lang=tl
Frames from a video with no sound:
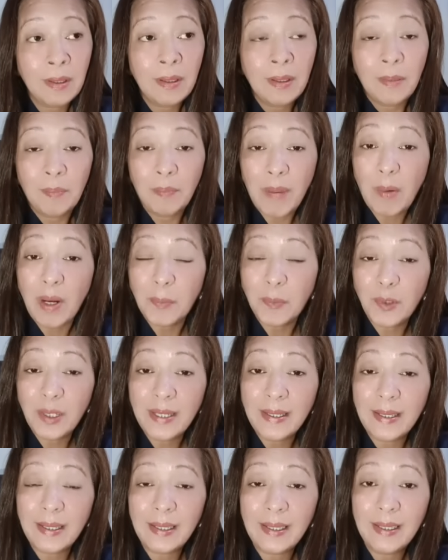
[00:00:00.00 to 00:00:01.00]
Bawal po
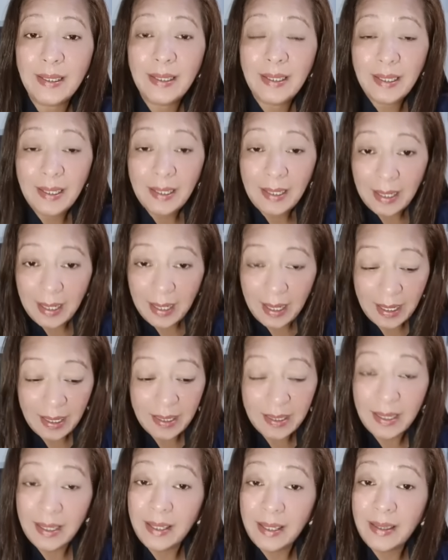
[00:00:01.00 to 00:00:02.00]
yan eh.
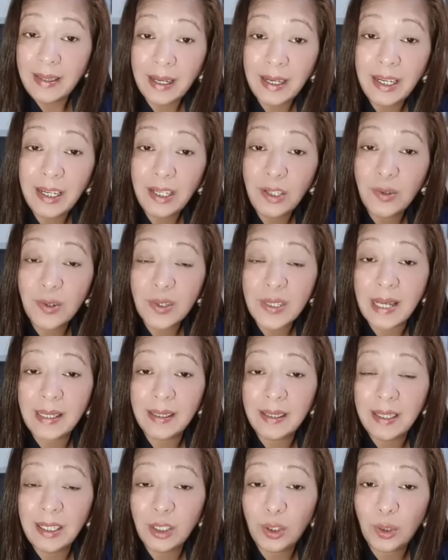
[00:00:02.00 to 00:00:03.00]
And narinig nyo sa
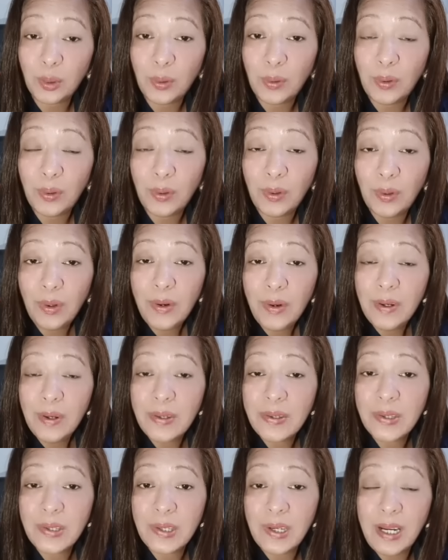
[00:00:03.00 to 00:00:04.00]
aking intro,
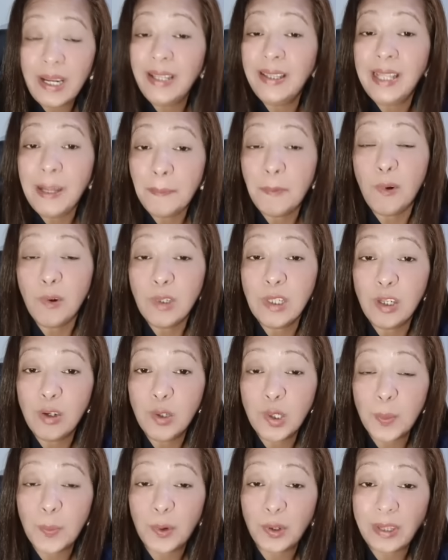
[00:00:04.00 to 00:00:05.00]
hindi po
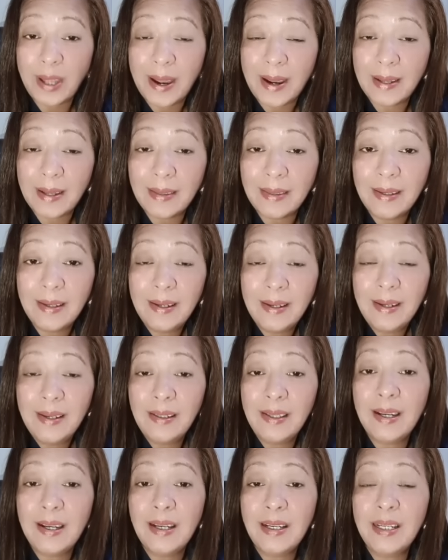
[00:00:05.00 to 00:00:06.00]
sinusuportahan ni
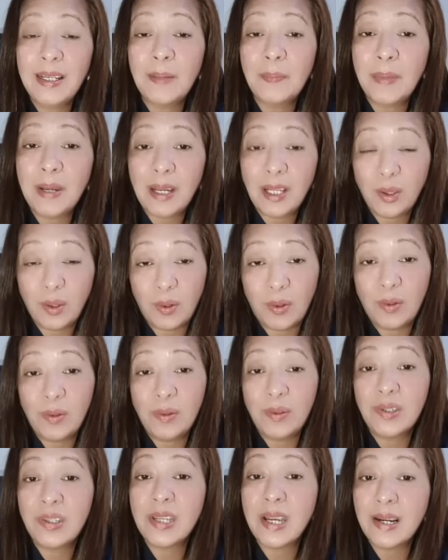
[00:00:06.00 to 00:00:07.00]
Kalingap Edo
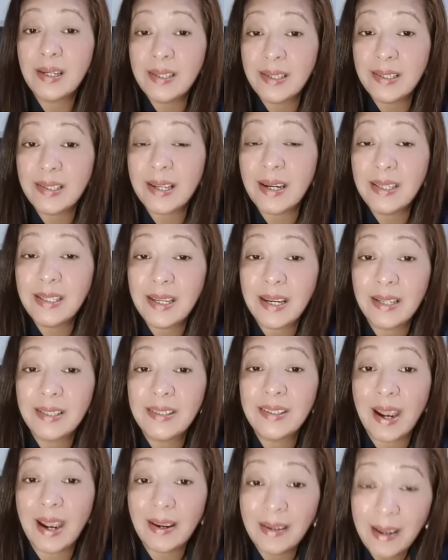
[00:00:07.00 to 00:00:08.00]
si Arjin sa kanyang
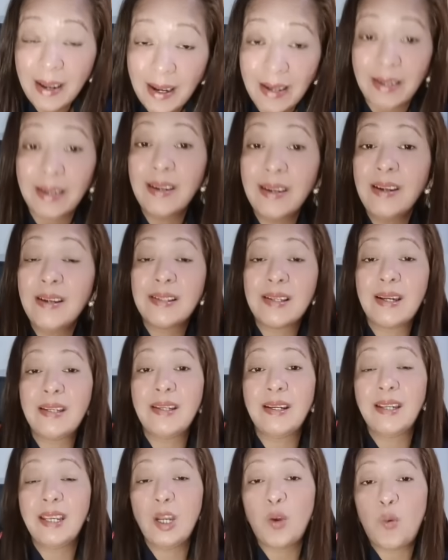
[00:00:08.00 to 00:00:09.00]
channel, sa
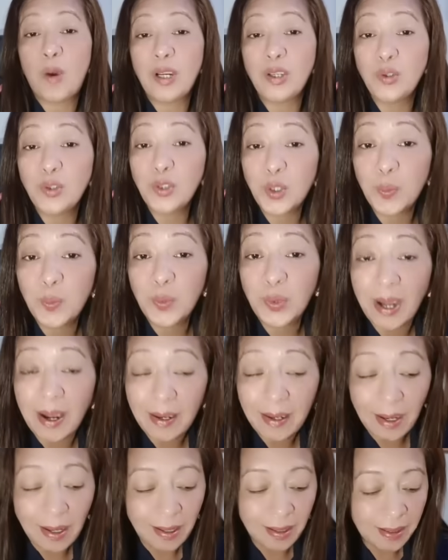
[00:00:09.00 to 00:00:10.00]
kanyang ginawang YouTube
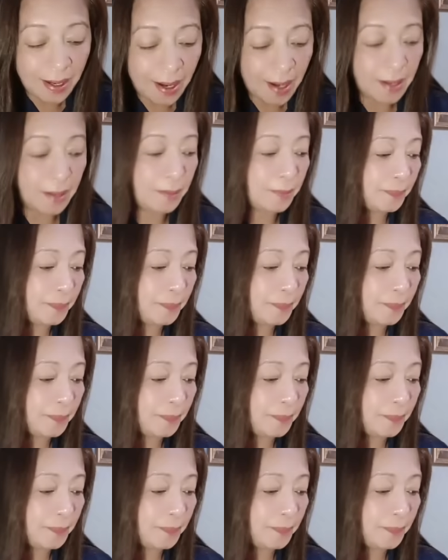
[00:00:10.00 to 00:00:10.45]
channel. Yan.